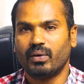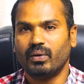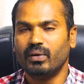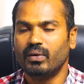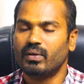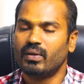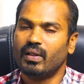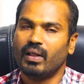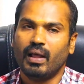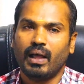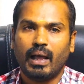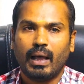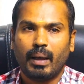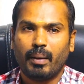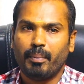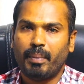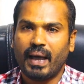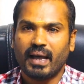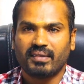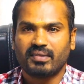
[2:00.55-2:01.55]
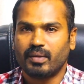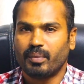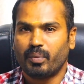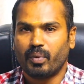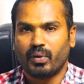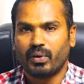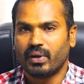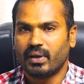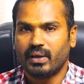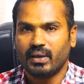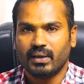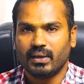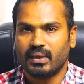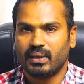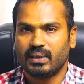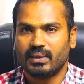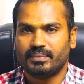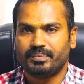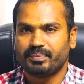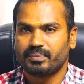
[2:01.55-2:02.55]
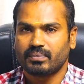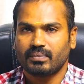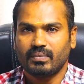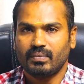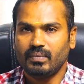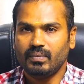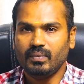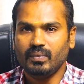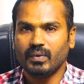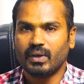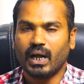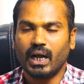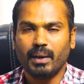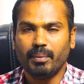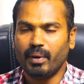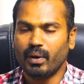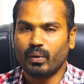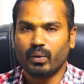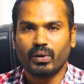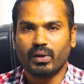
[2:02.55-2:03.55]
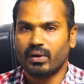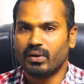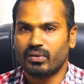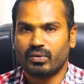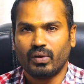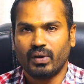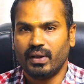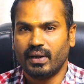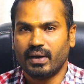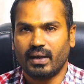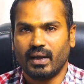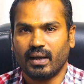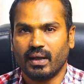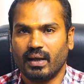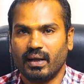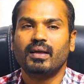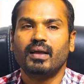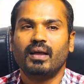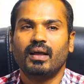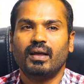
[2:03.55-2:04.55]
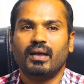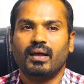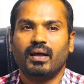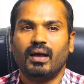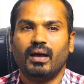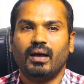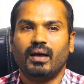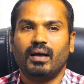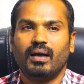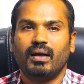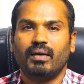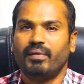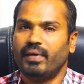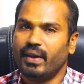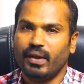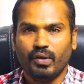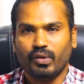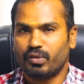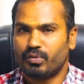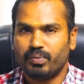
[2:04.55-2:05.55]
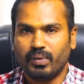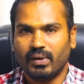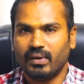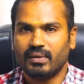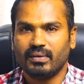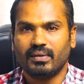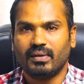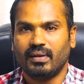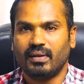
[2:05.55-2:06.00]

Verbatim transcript: வரும் பேக் சப்போர்ட்டுக்கு கண்டிப்பாக கொடுக்குறேன்னு சொல்லியிருக்காங்க வெரி யூஸ்ஃபுல்